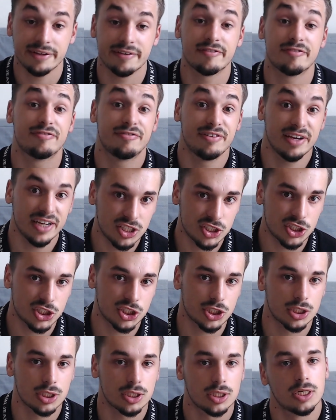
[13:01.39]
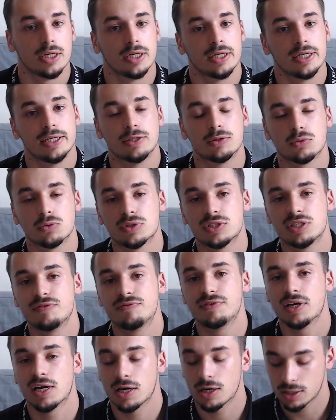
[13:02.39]
Fetch ils ont aussi
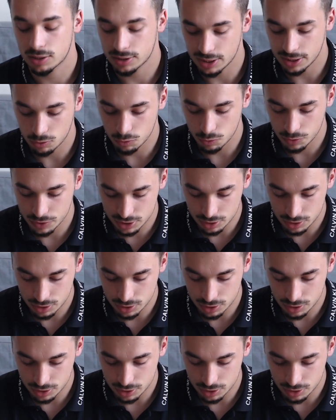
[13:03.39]
fait des quiz